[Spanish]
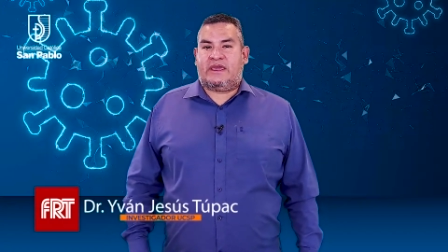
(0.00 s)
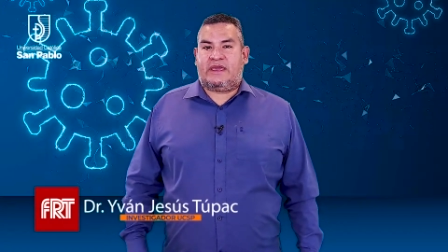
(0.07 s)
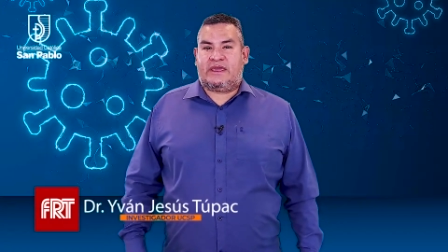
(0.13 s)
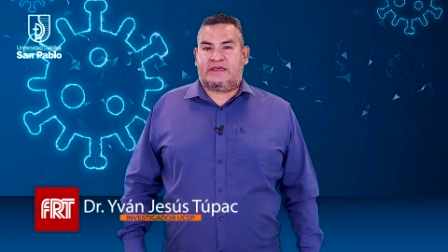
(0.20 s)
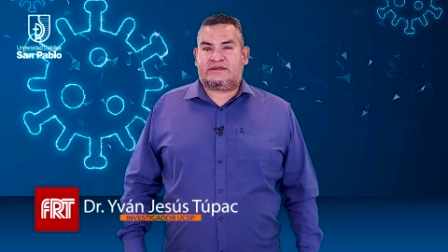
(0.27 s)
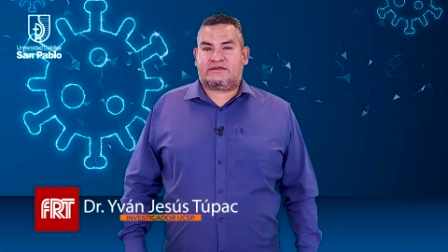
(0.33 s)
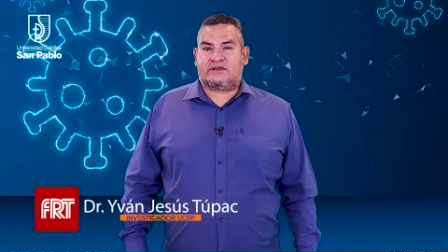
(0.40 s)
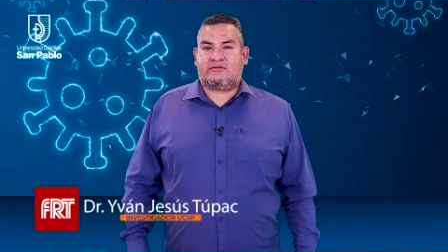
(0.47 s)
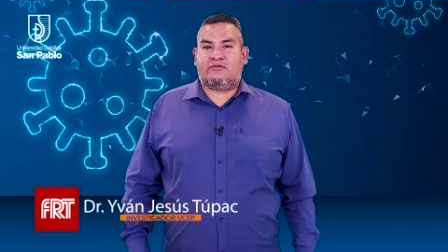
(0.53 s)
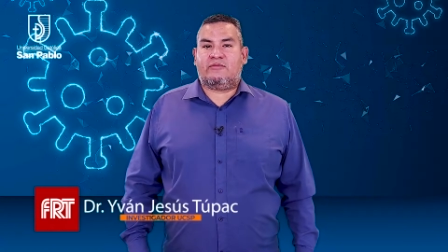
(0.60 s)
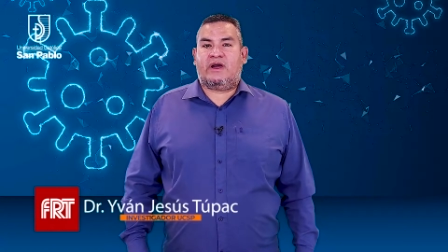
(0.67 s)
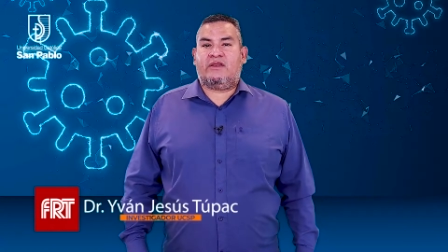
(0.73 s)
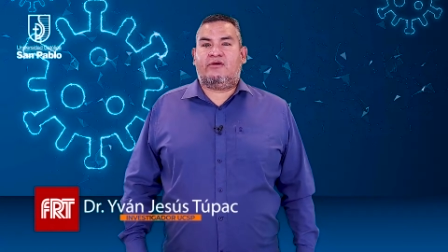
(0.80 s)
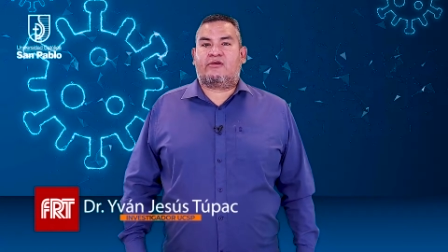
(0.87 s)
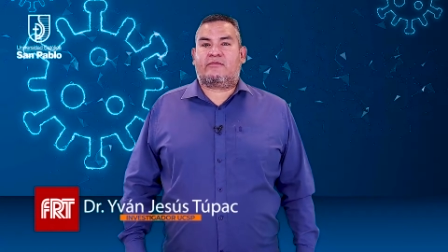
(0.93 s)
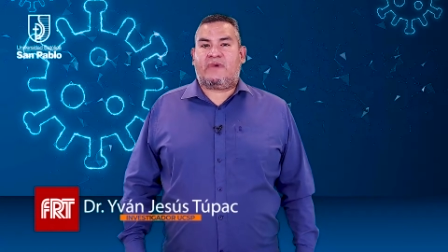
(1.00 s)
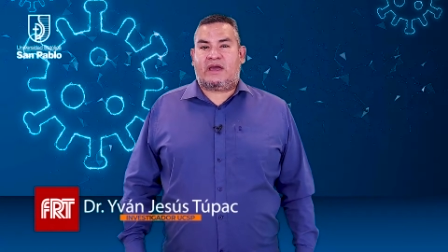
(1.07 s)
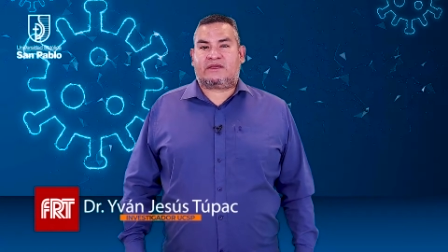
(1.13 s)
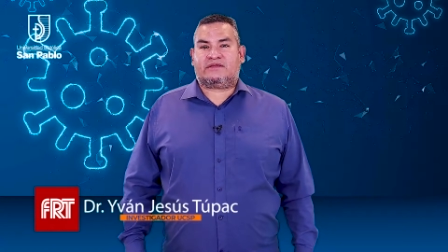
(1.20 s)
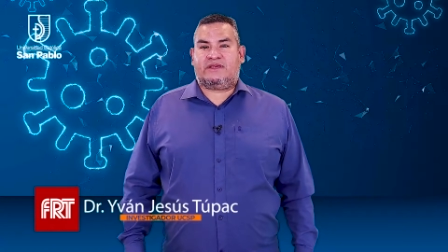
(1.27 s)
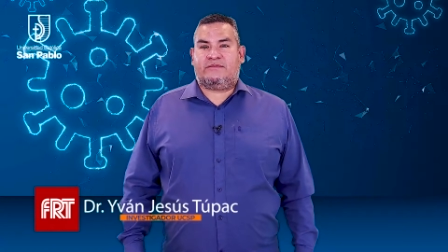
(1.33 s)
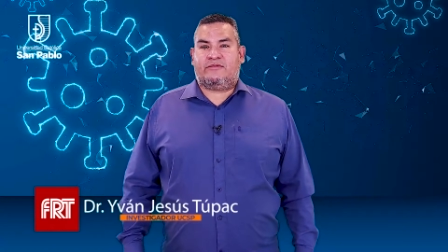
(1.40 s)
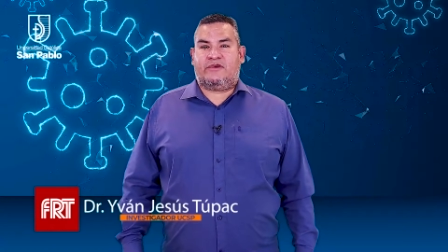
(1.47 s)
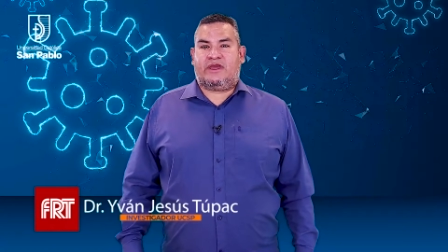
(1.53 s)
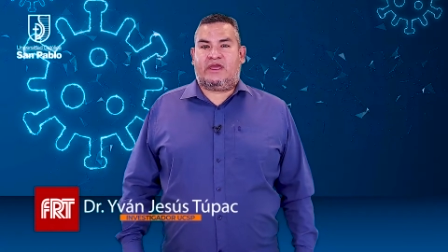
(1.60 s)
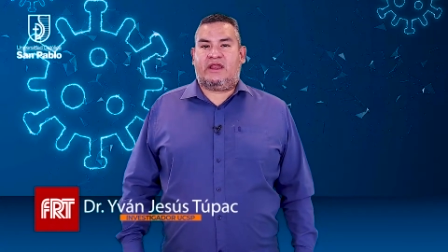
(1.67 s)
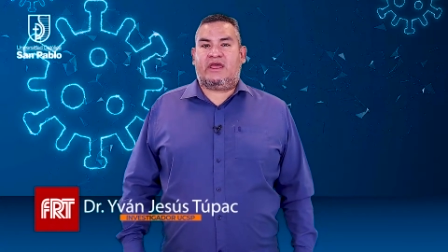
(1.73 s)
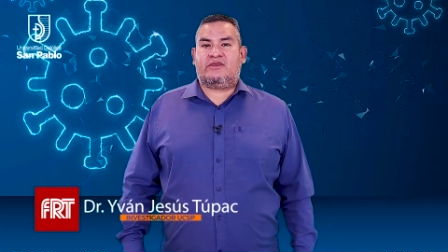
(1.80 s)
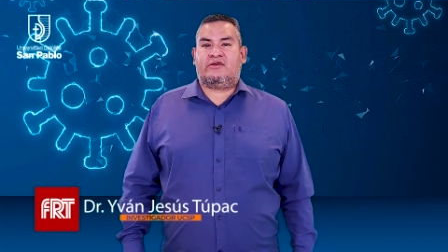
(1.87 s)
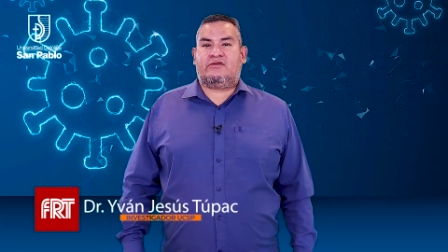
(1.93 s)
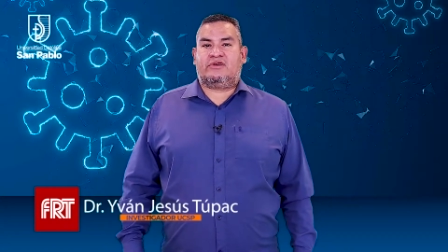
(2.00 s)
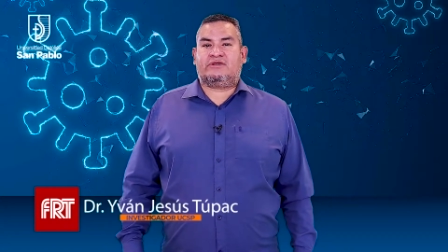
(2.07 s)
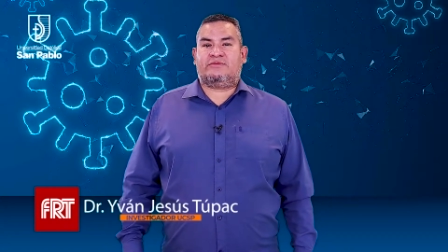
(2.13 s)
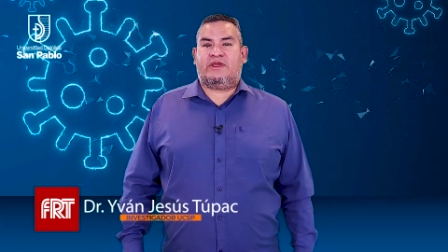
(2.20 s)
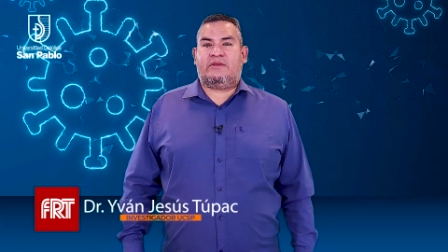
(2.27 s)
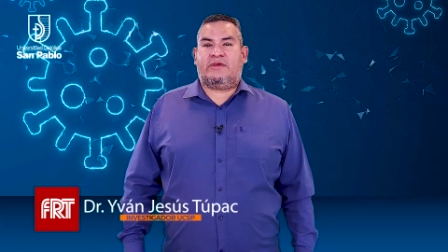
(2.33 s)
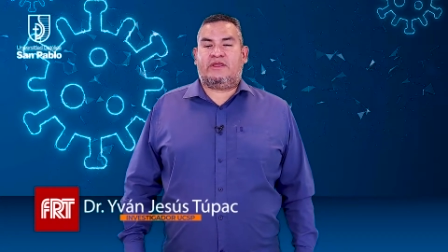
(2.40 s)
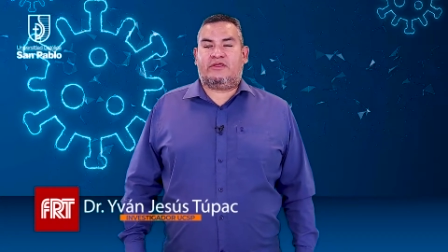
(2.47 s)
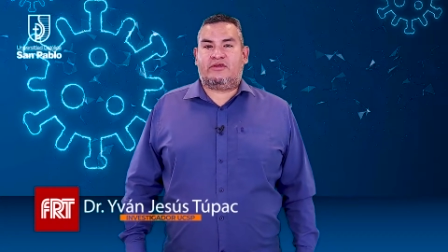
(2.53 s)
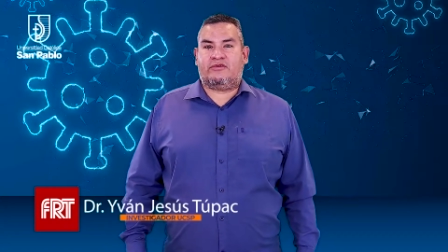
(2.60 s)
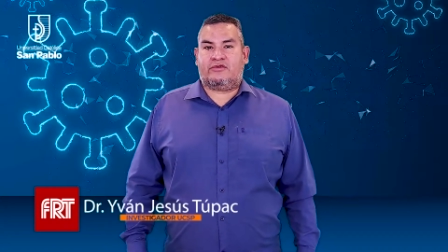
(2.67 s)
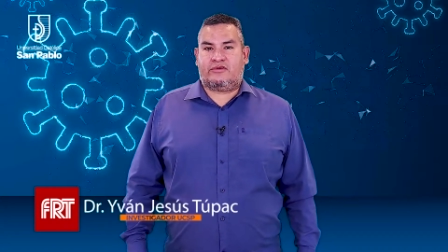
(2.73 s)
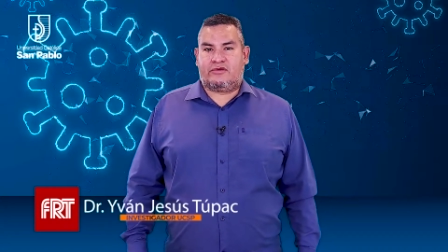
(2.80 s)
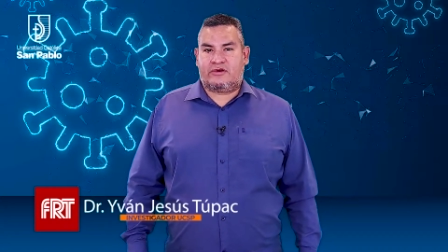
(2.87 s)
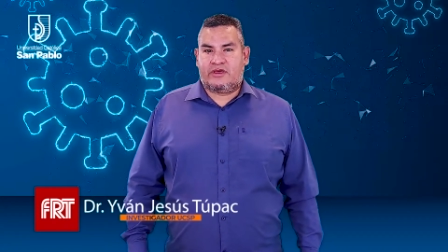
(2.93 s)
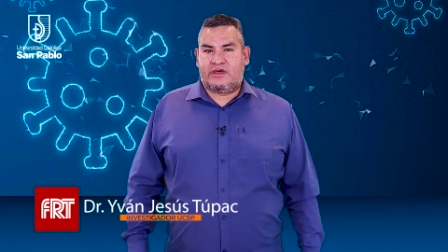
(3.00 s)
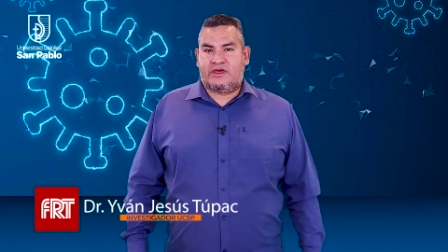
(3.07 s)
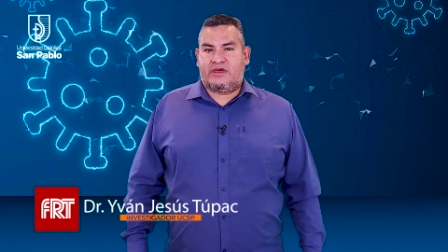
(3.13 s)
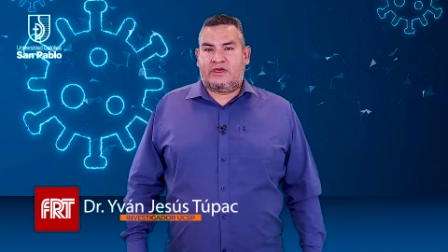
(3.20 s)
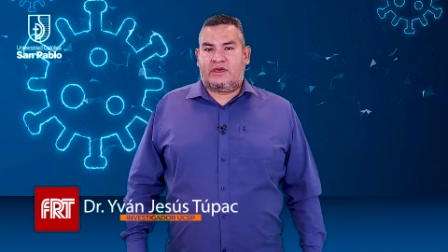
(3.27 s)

es un valor máximo en el año 2021